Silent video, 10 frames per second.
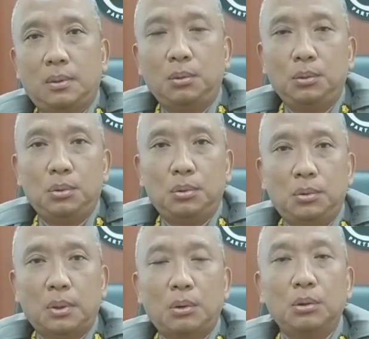
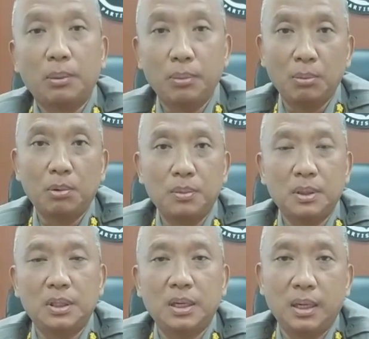Untuk anggota BRIMOBnya
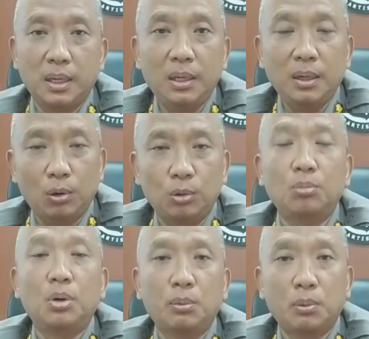sendiri, oknum
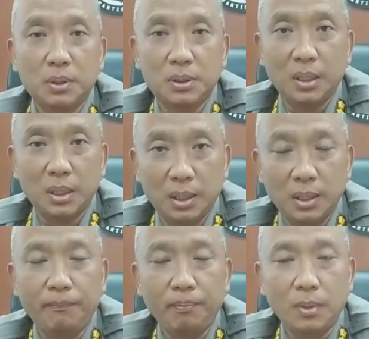BRIMOBnya
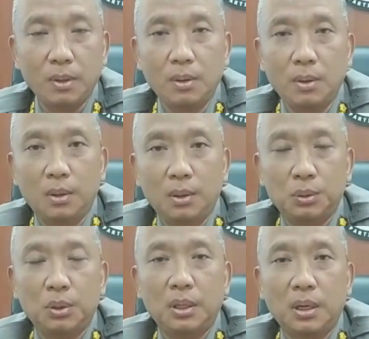sendiri,
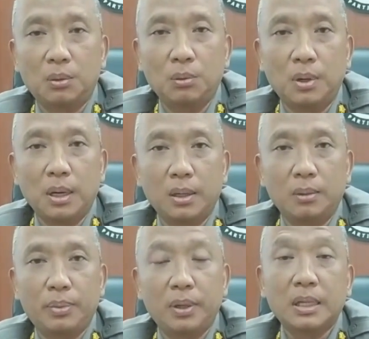sudah
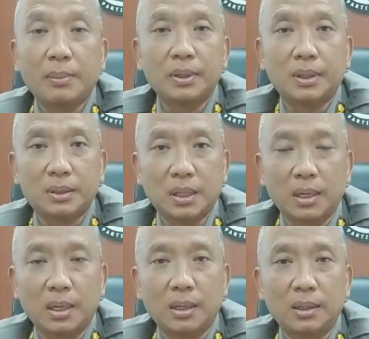dilakukan penetapan
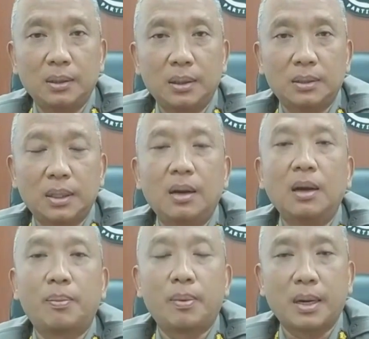tersangka
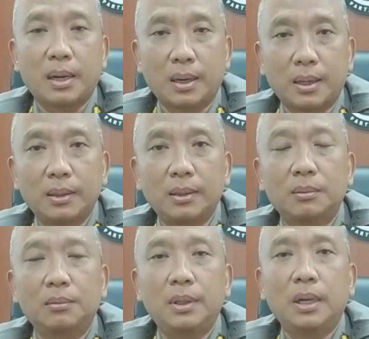setelah perkara,
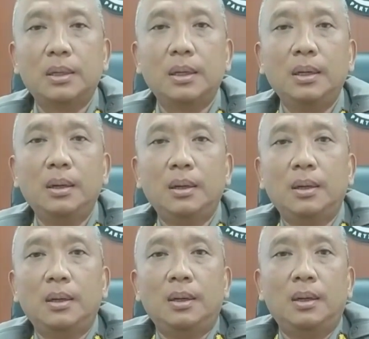kemudian
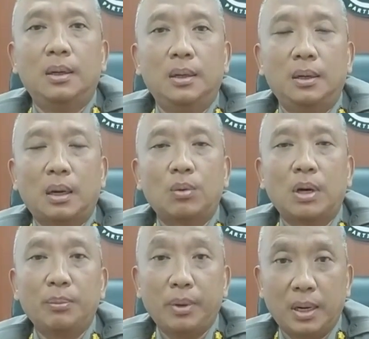
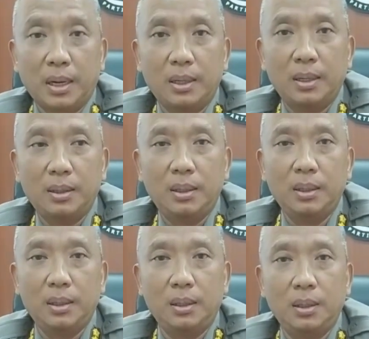dilakukan eh, penahanan di
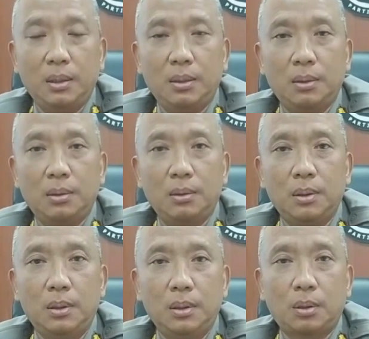
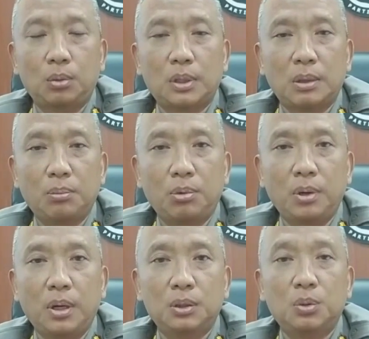uh, rutan
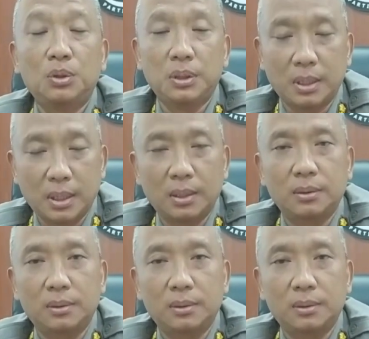Polda Sulawesi Tengah.